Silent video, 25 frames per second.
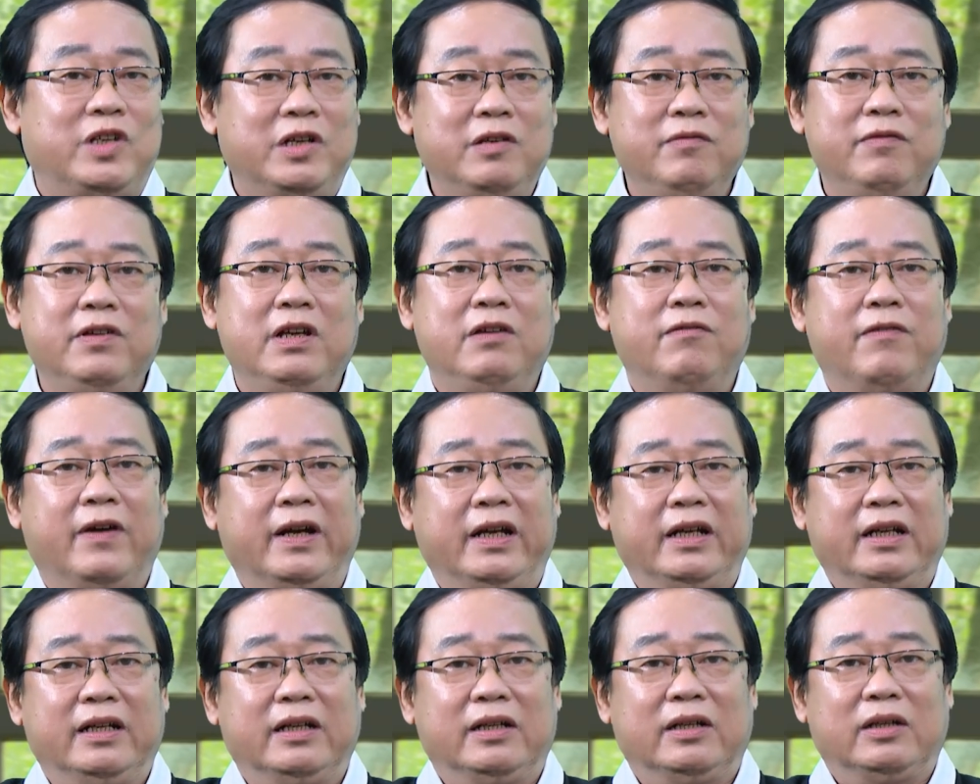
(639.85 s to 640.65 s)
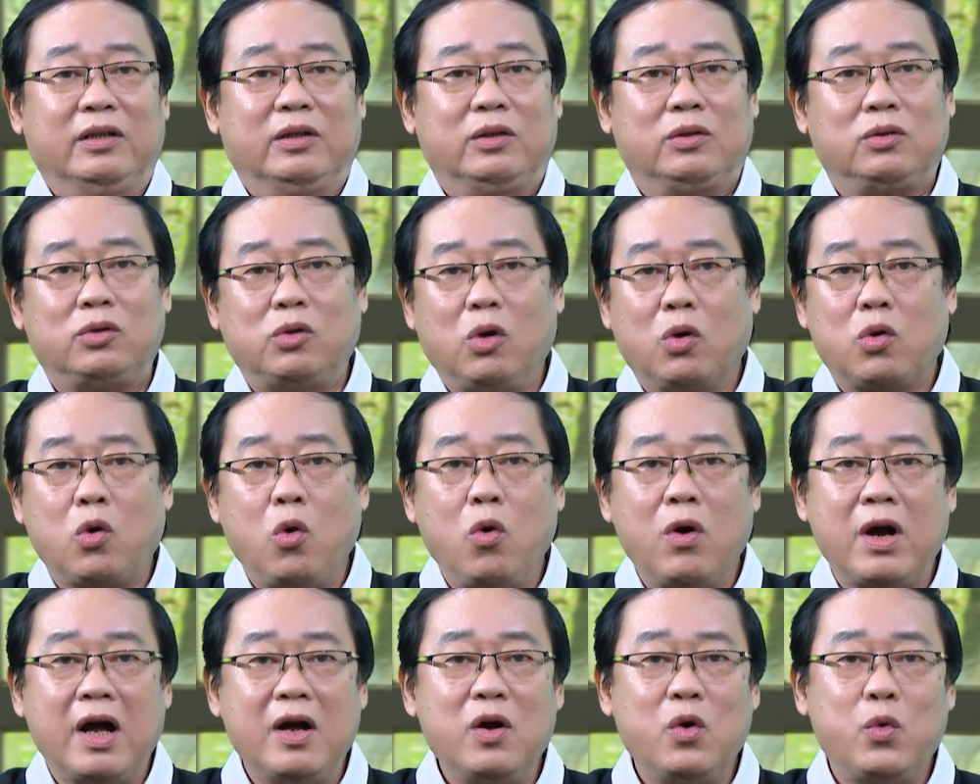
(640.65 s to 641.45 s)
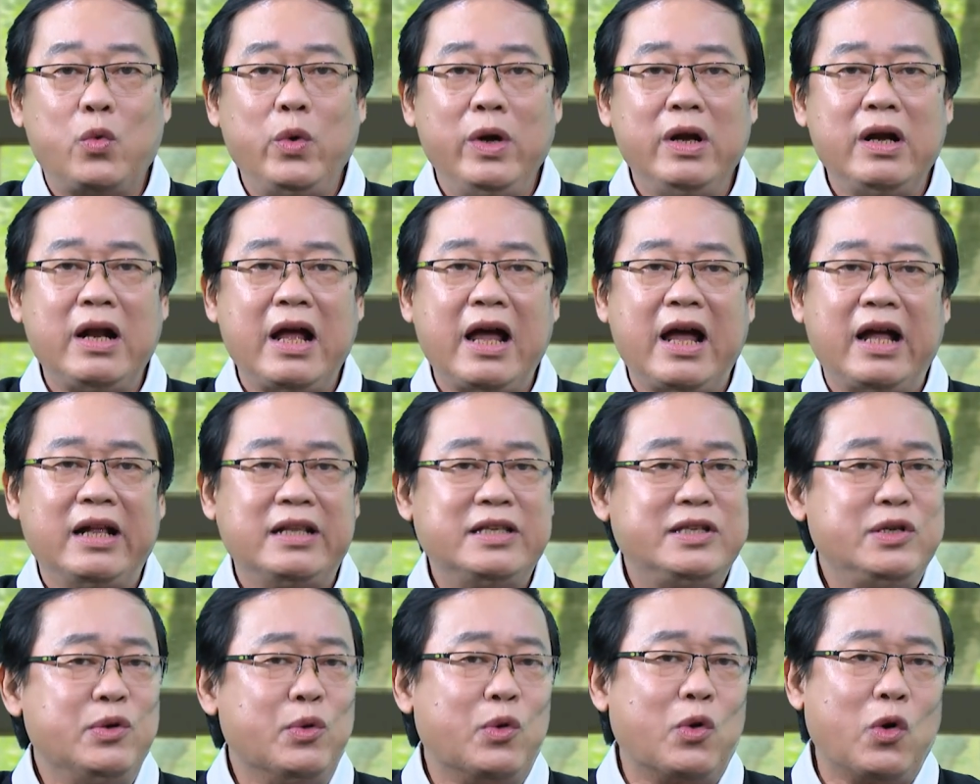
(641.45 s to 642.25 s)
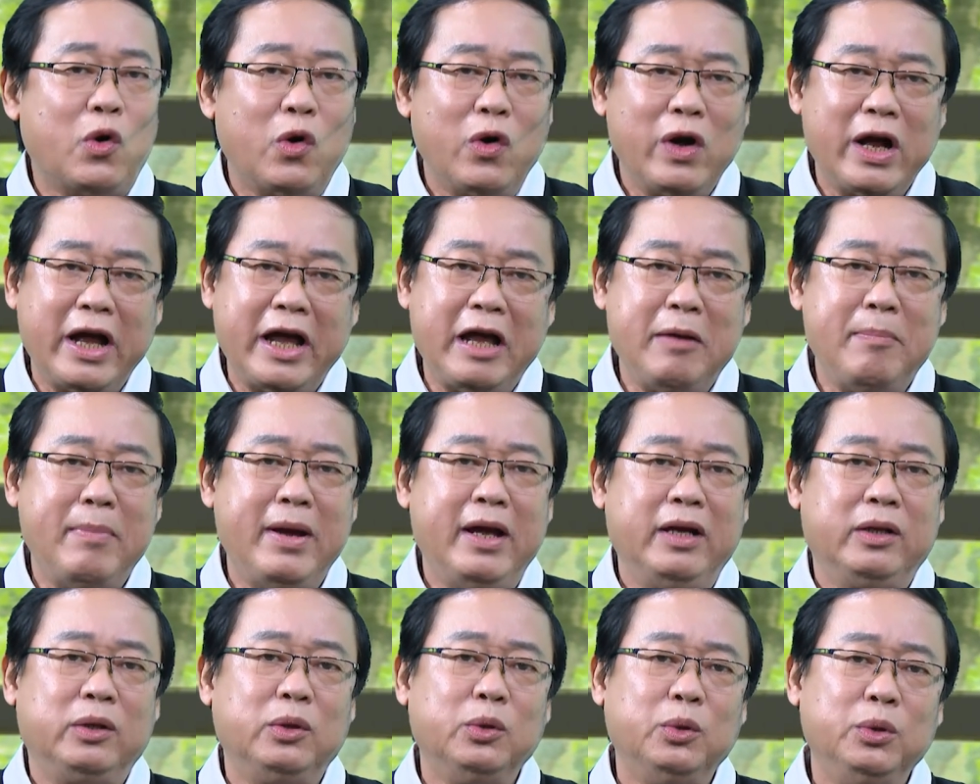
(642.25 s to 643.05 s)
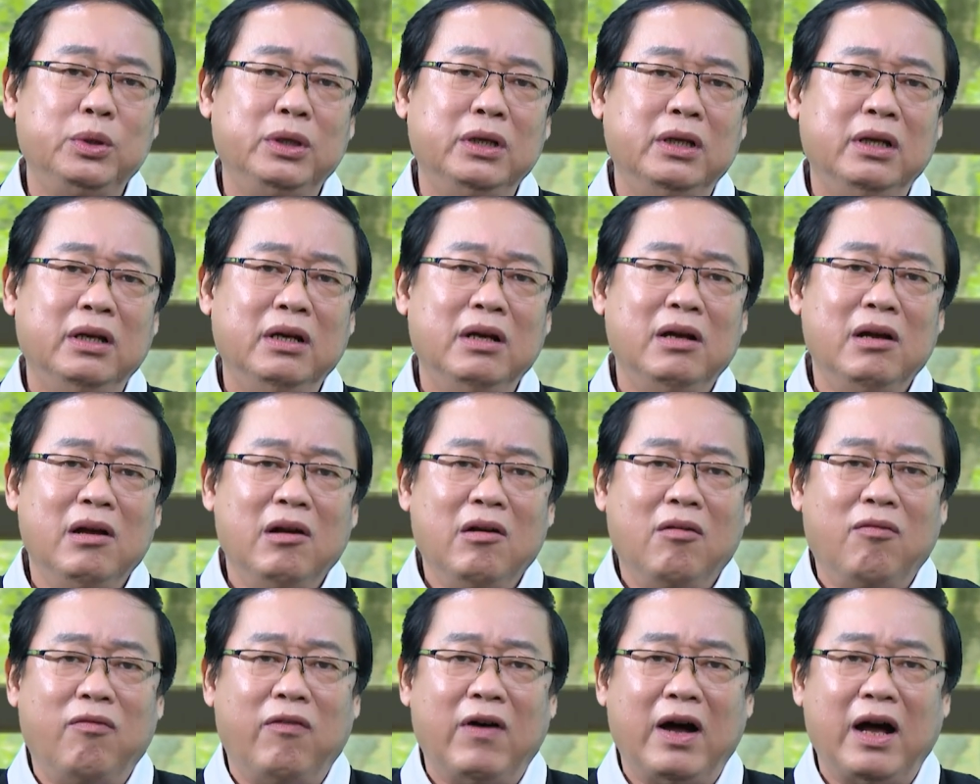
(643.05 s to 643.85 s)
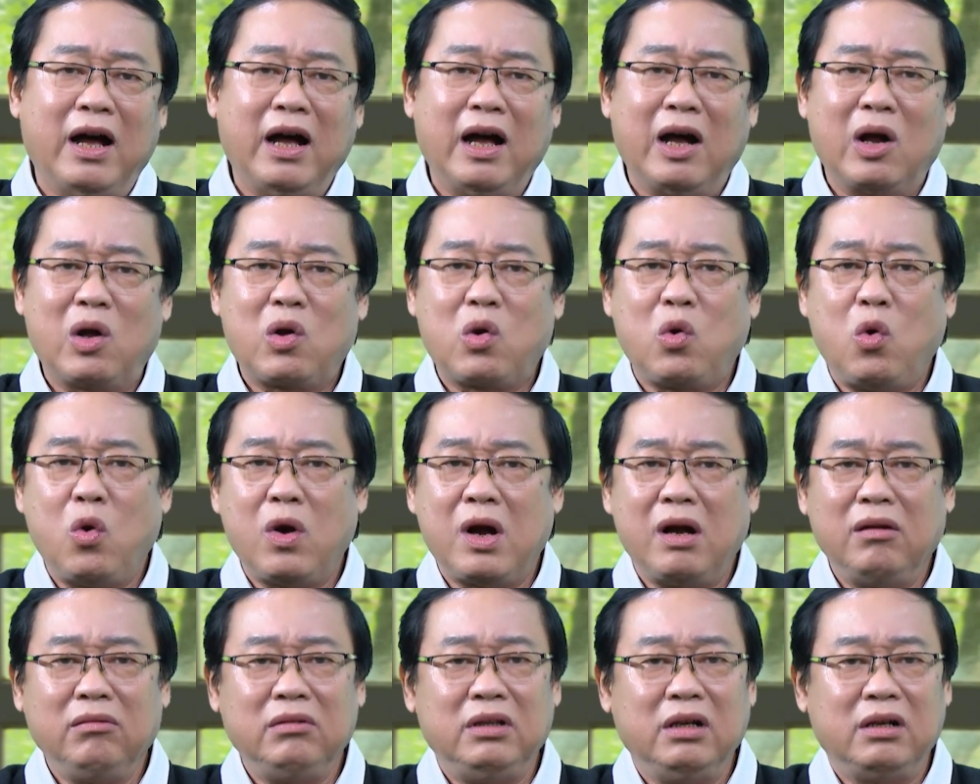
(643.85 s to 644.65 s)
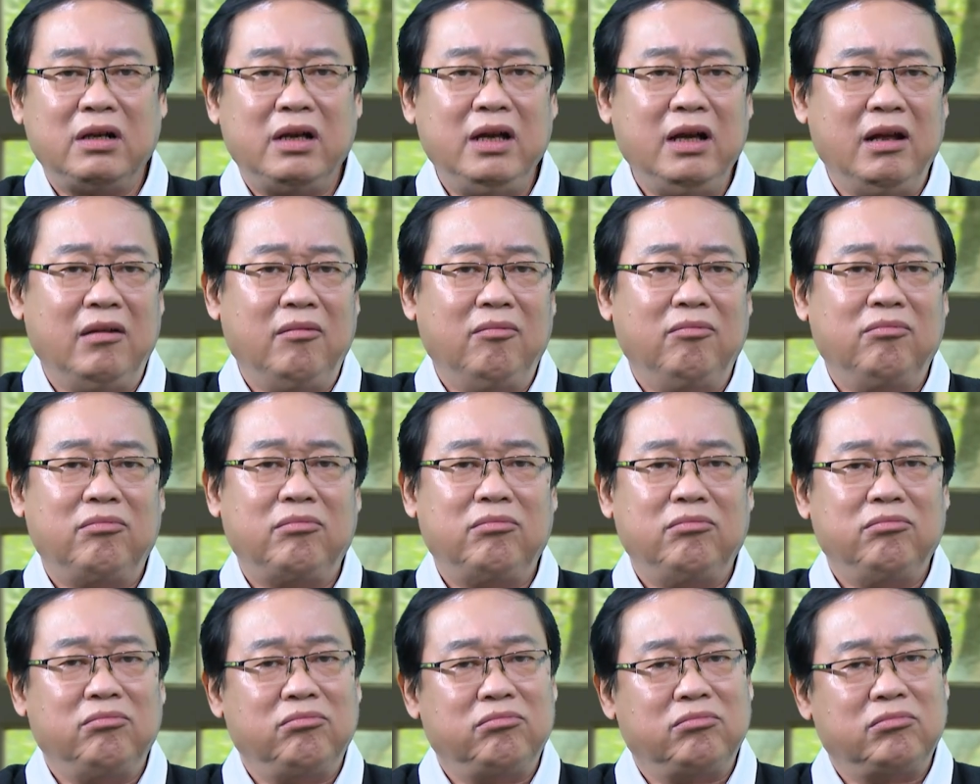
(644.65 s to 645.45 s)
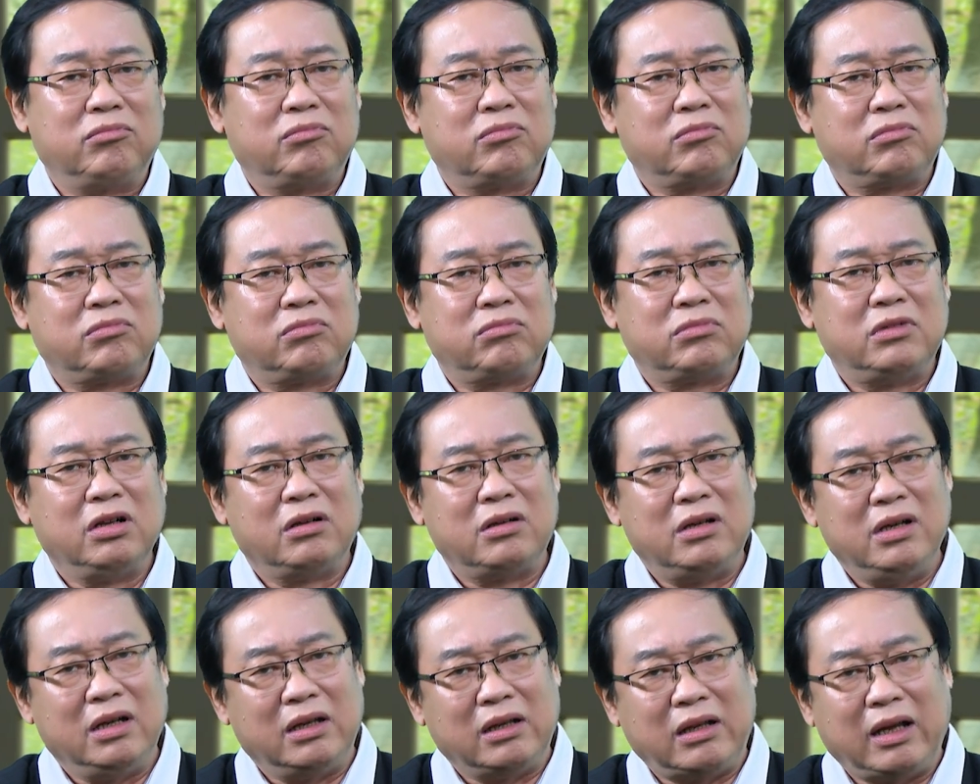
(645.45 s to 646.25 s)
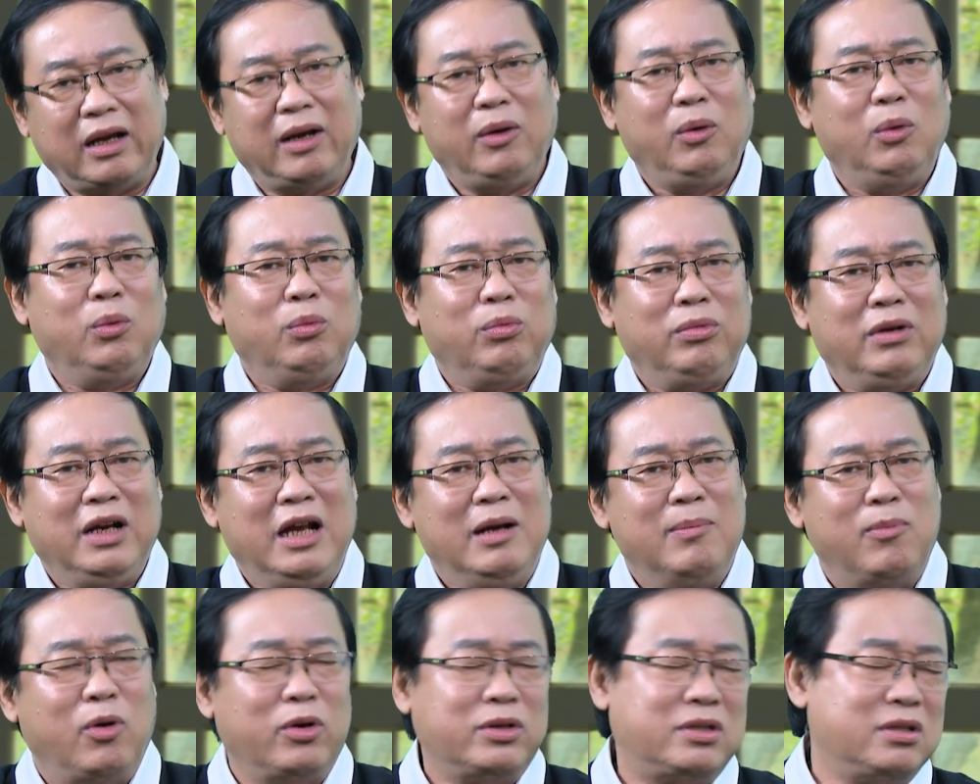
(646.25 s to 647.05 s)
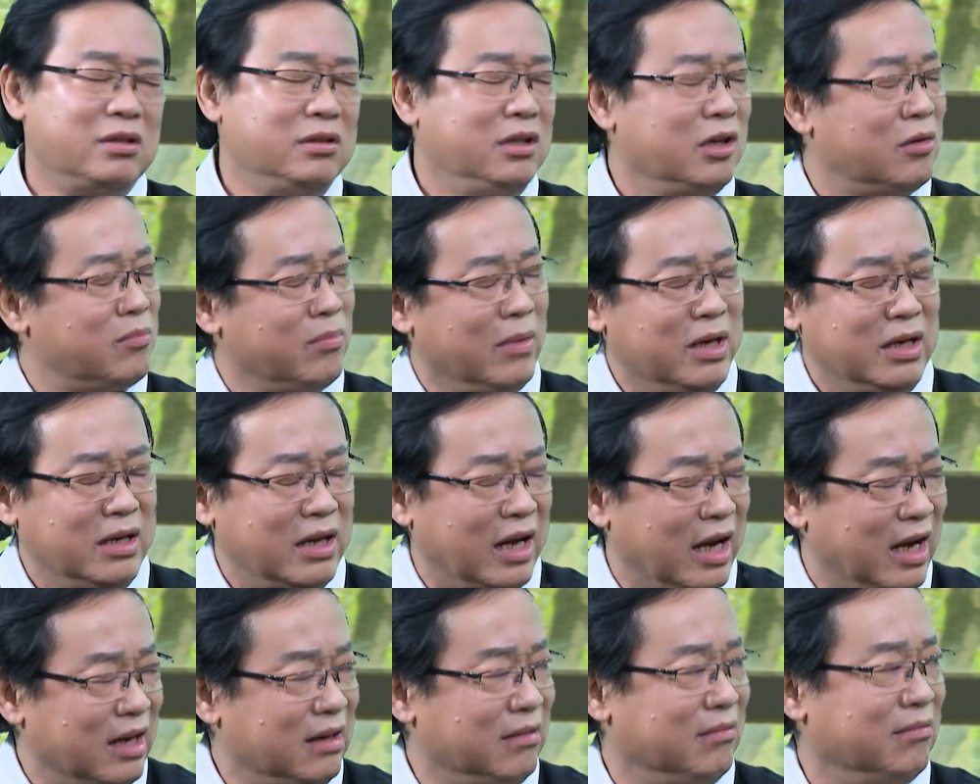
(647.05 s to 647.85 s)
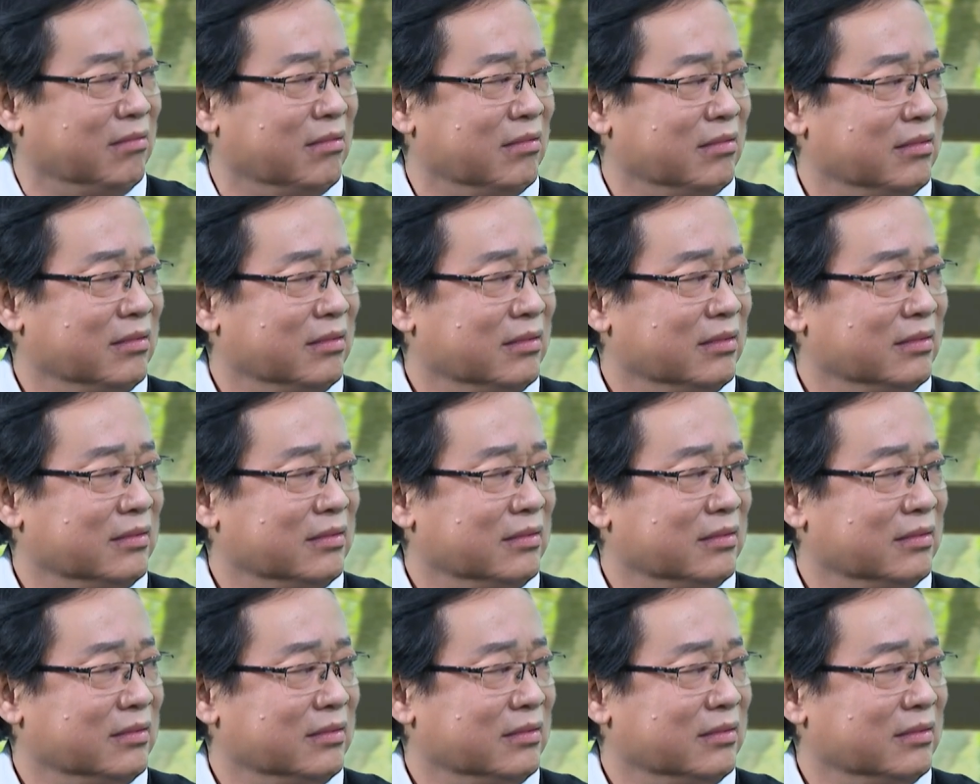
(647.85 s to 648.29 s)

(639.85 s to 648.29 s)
Chính vì vậy, tôi cố gắng khuyên Ngà chịu khó nghe mẹ tôi và cố gắng thực hiện, thực hiện theo để mọi sự được bình an.